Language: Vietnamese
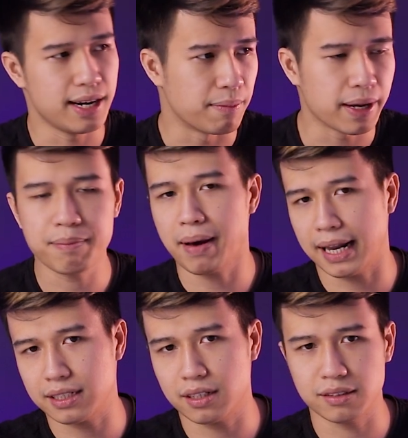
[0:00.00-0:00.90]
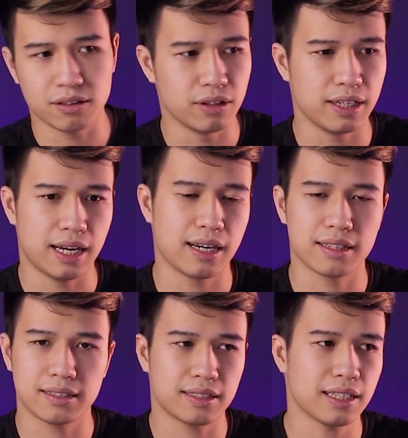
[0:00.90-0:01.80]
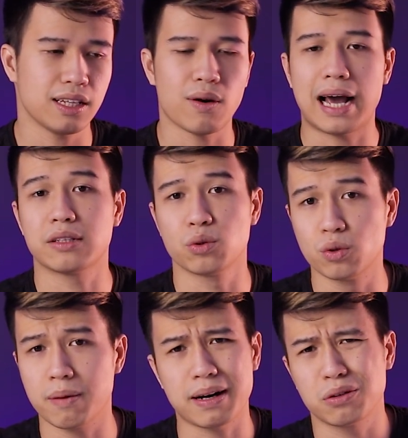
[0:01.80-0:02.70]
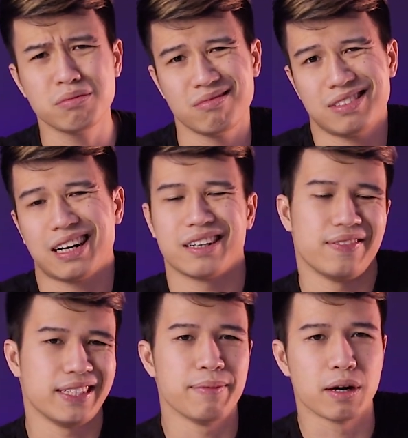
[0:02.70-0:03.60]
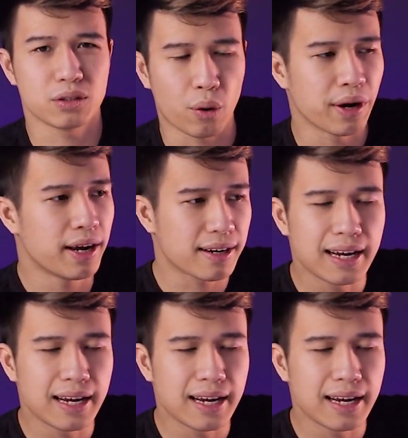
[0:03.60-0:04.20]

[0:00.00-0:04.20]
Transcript: điểm Geekbench rồi các thể loại Antutu các bạn cũng chẳng cần phải tìm hiểu nữa rồi.